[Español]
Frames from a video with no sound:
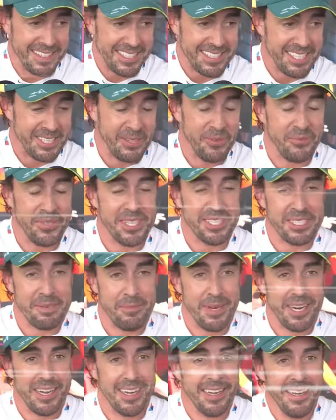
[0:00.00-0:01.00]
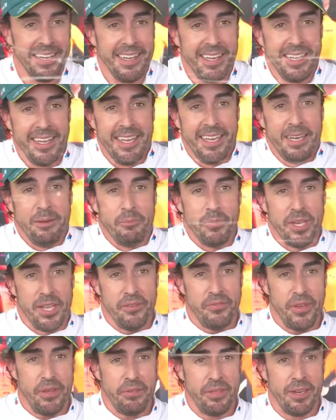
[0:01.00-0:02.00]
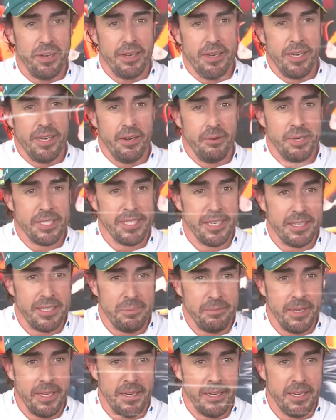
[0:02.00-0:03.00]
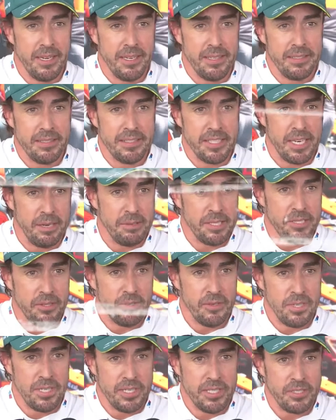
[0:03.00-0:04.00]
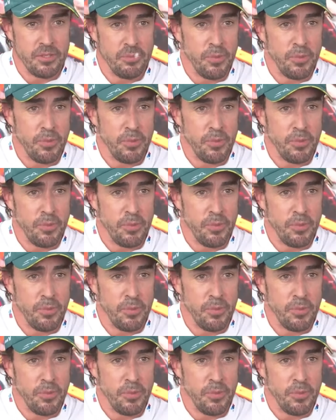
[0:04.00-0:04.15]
está siendo un fin de semana muy difícil y lo va a ser también en Silverstone.